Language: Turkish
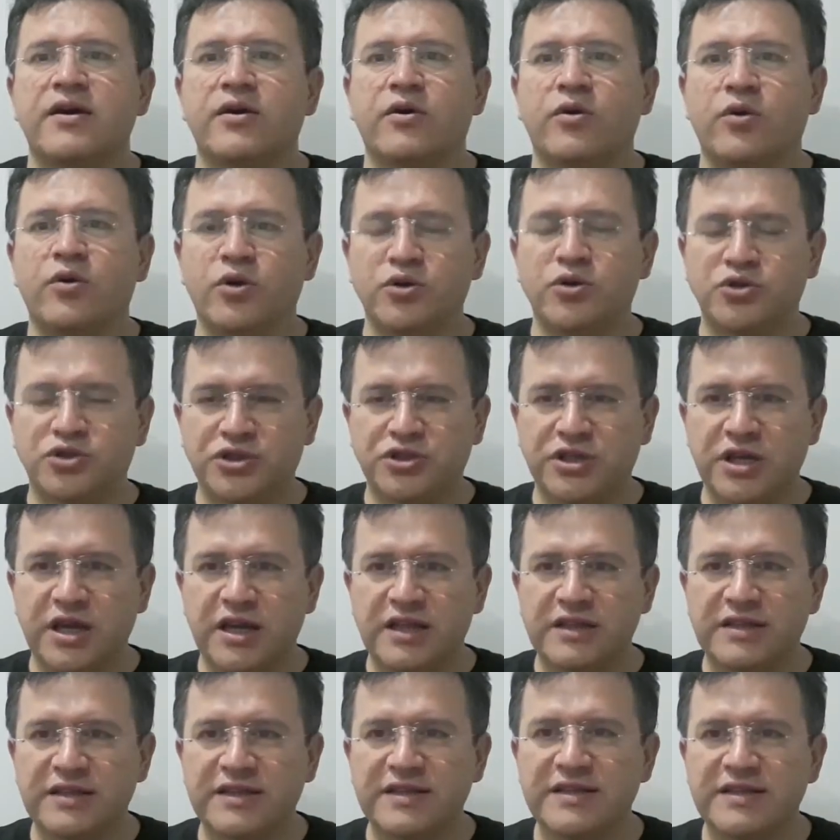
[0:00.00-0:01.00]
Hoş
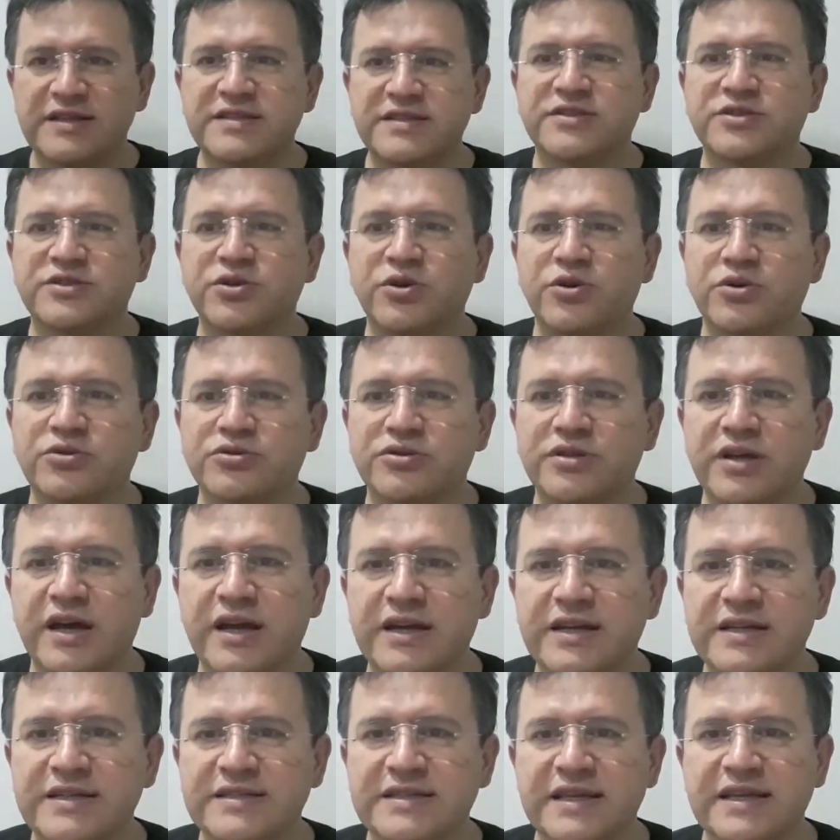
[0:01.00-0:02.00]
geldiniz. Çok
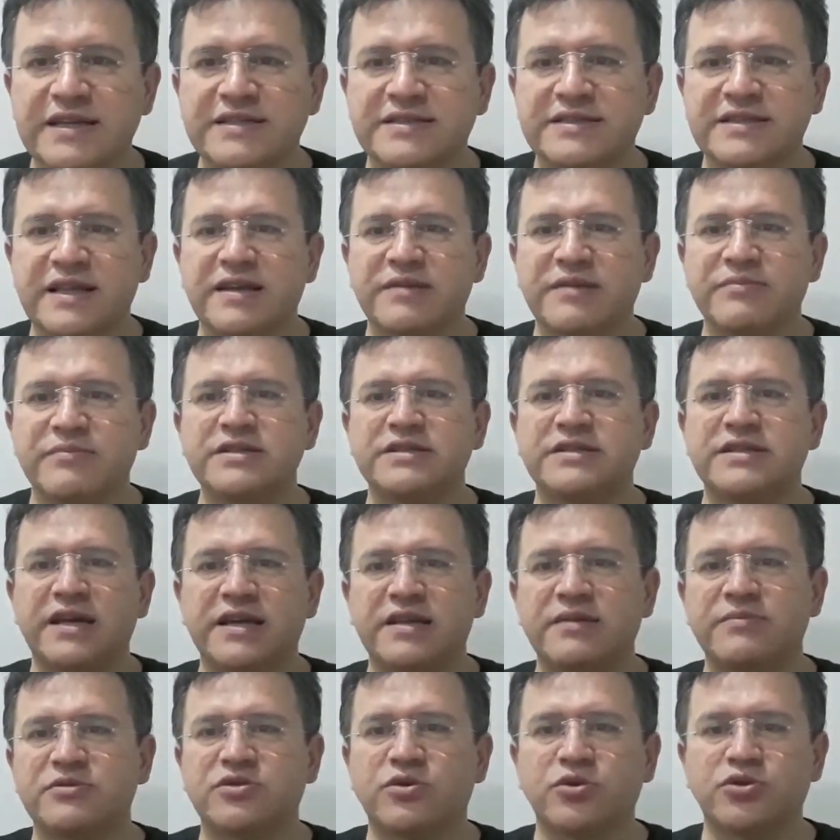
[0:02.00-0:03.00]
değerli
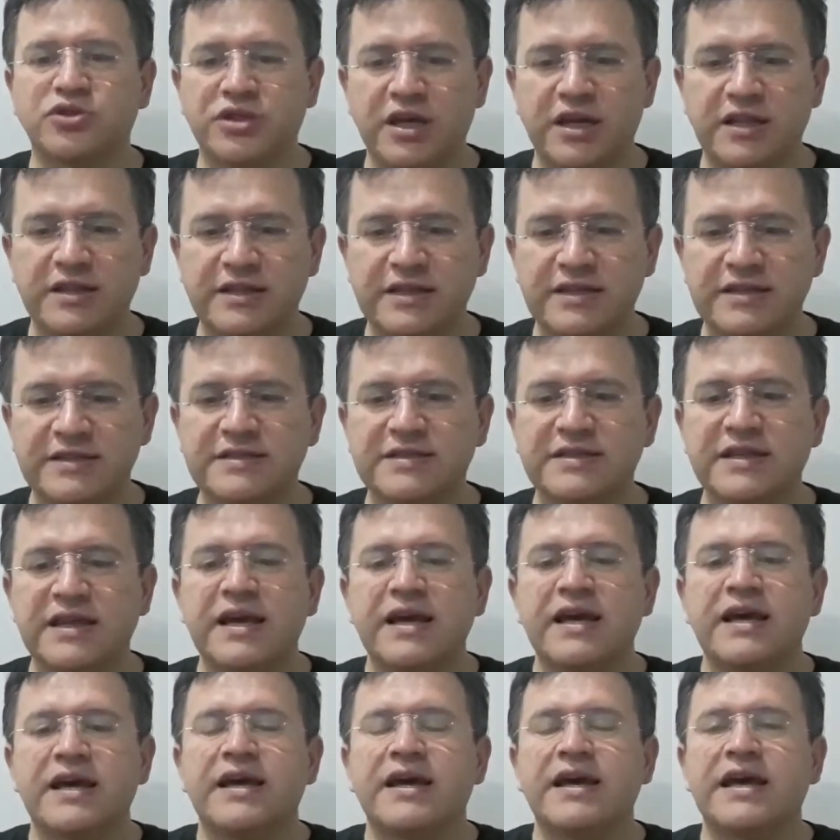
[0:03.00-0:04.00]
izleyicilerimiz, yayınımıza hoş
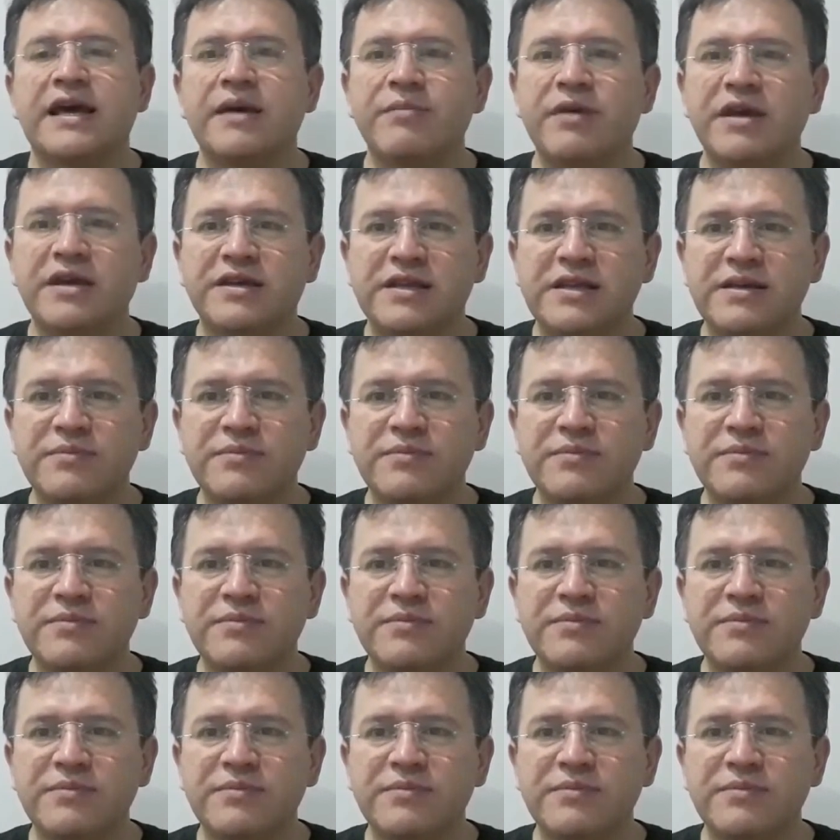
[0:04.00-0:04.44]
geldiniz.